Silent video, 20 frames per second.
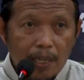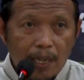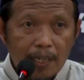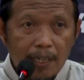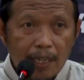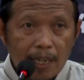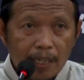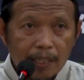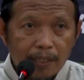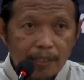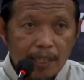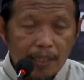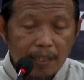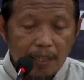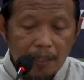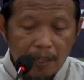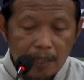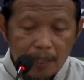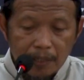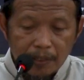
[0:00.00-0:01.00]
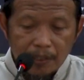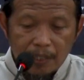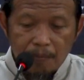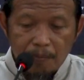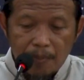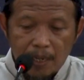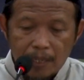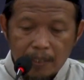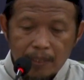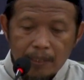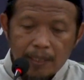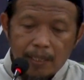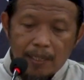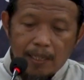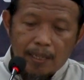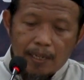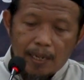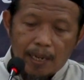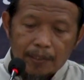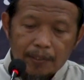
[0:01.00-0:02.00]
ala aqdarillah sabar
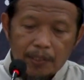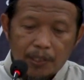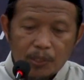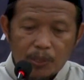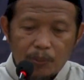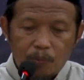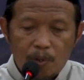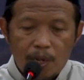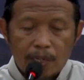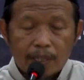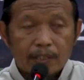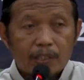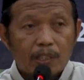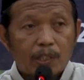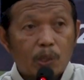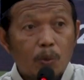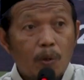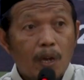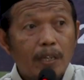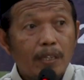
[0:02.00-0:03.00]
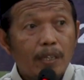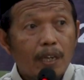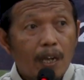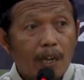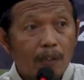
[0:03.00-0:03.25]
atas semua ketentuan